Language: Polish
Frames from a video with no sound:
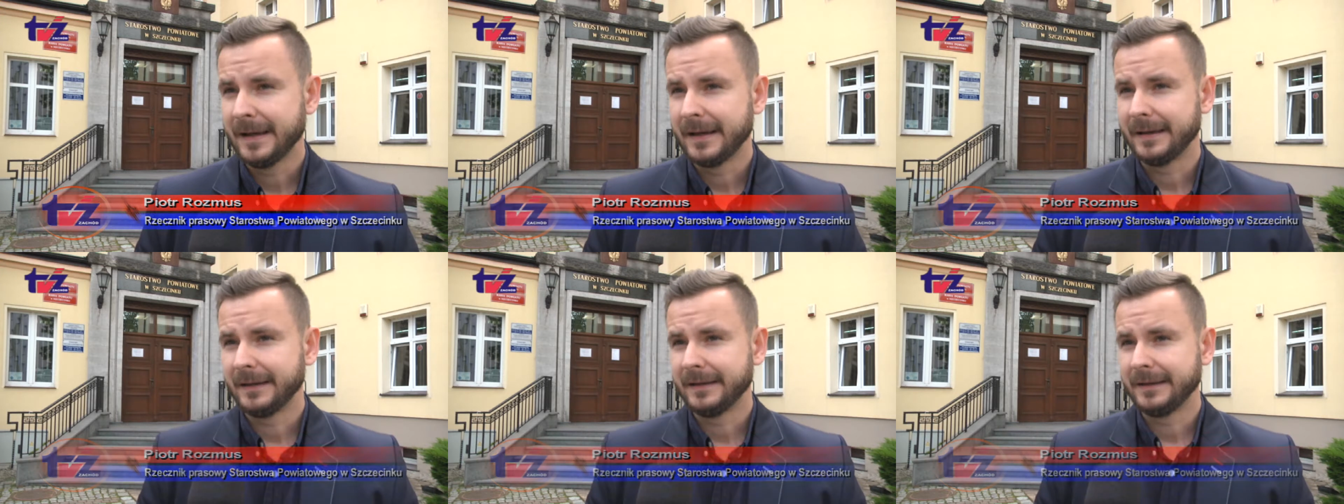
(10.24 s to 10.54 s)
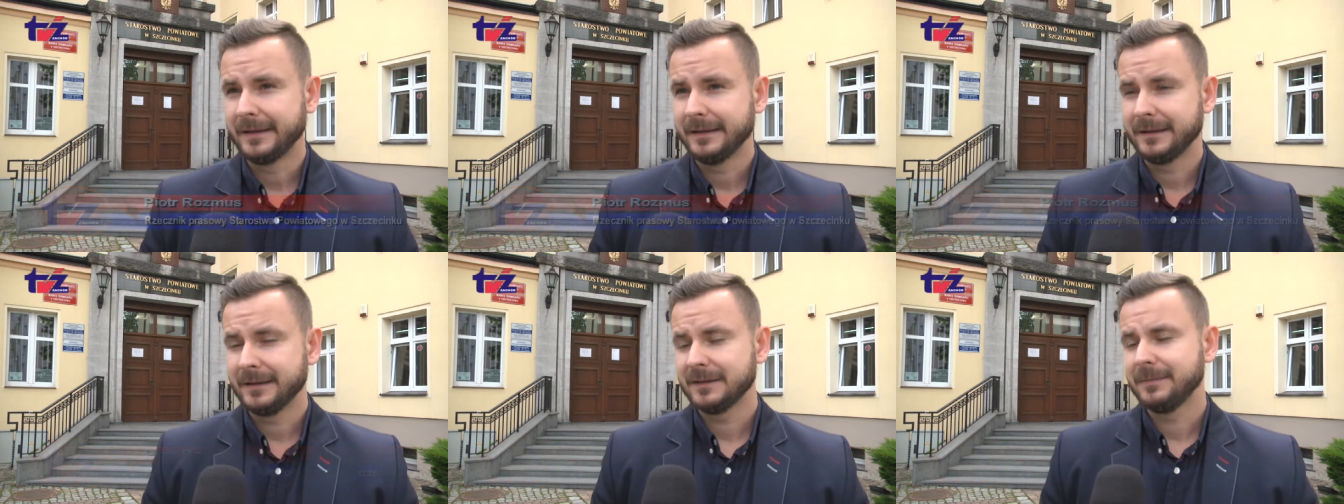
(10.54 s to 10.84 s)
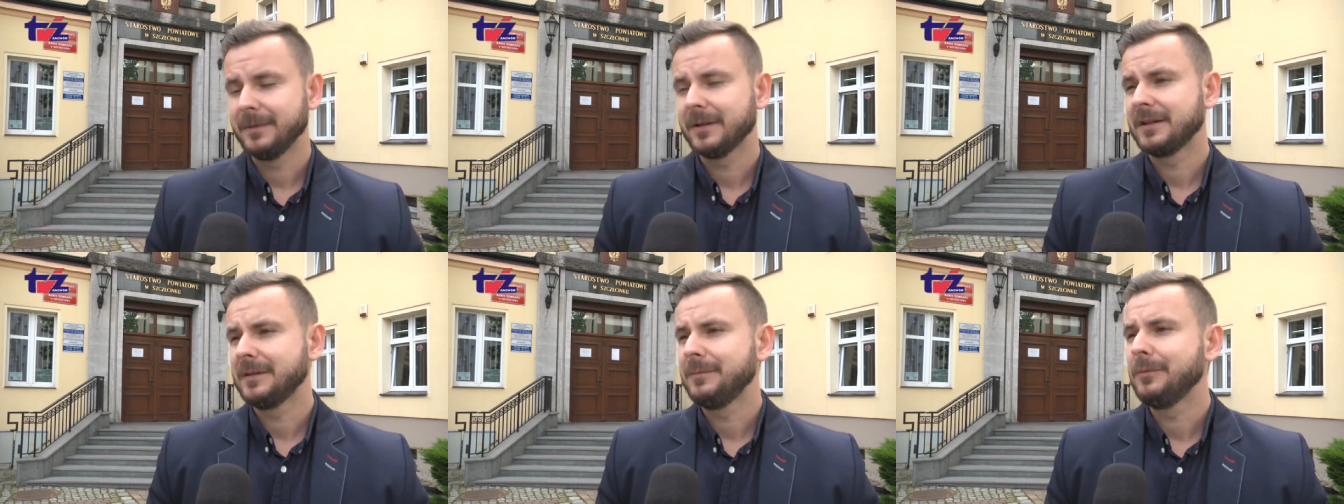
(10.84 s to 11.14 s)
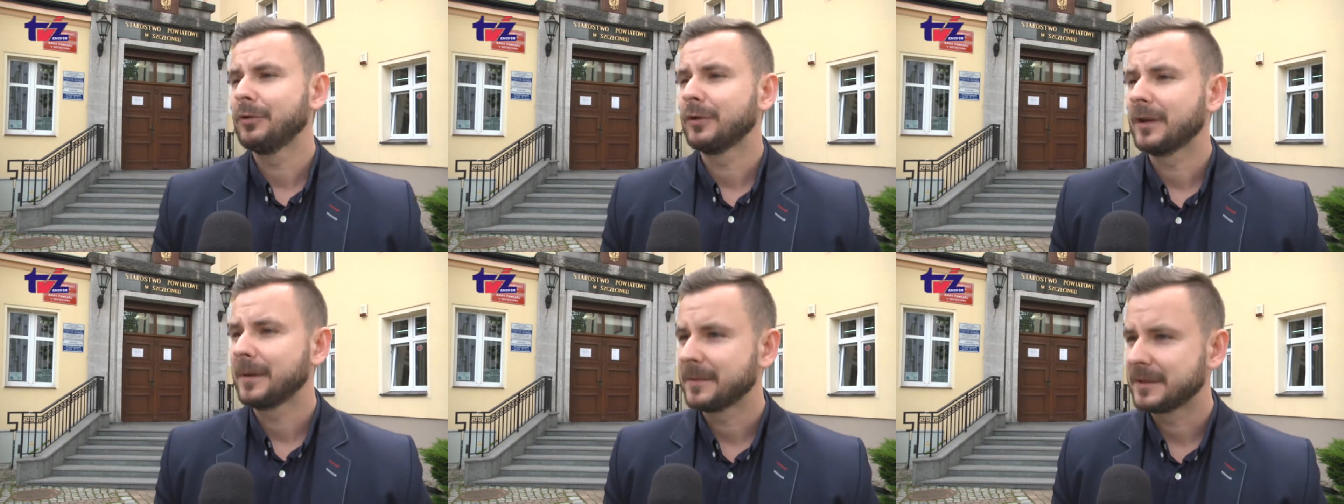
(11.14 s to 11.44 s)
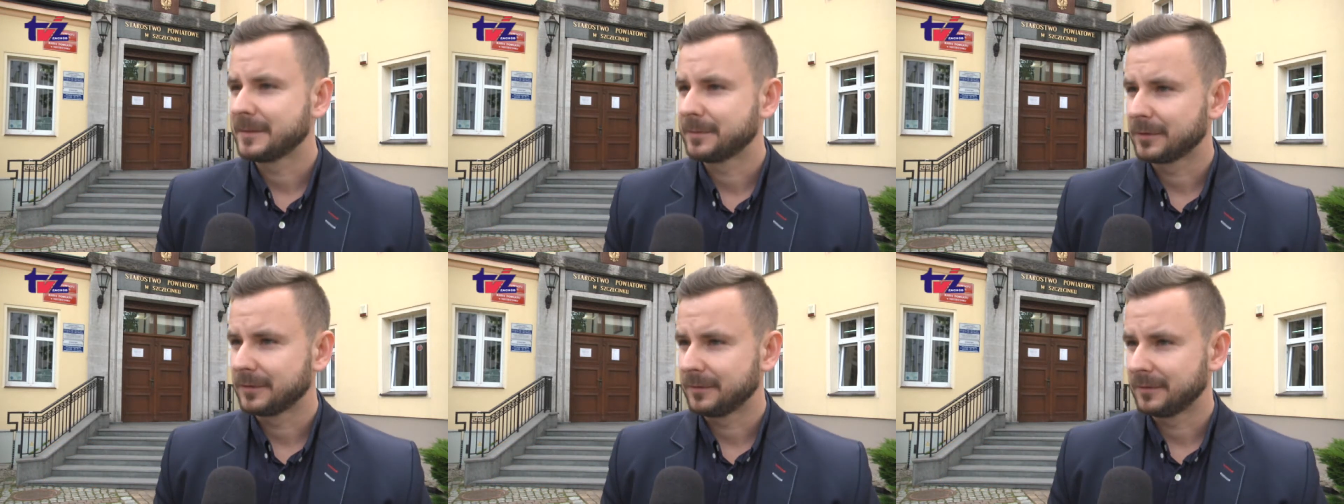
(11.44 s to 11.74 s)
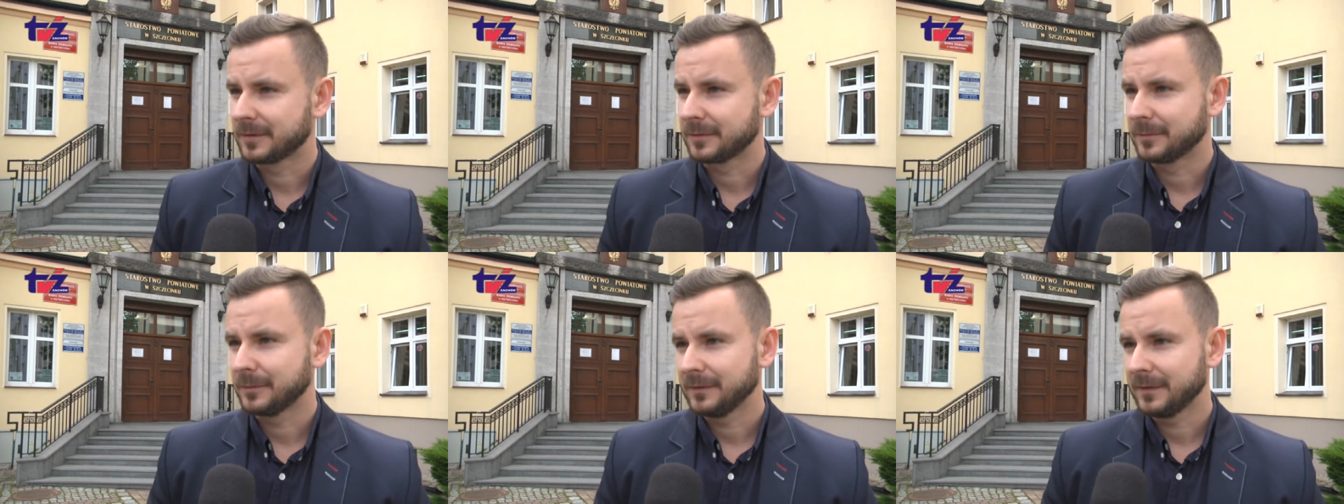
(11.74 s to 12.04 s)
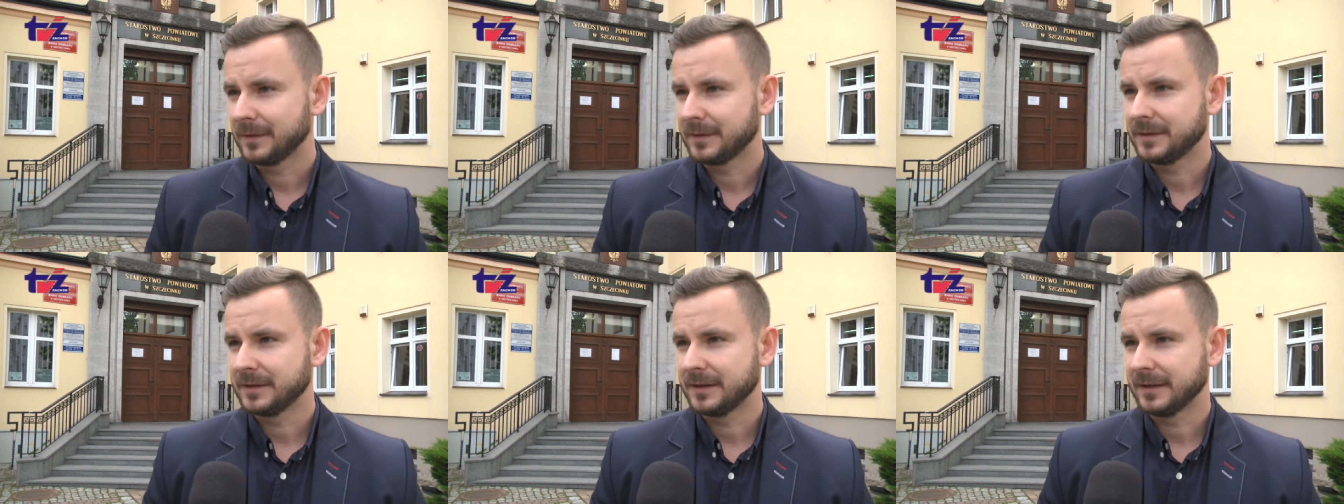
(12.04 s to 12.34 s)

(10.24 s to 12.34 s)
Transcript: E, niezmiernie miło nam jest poinformować,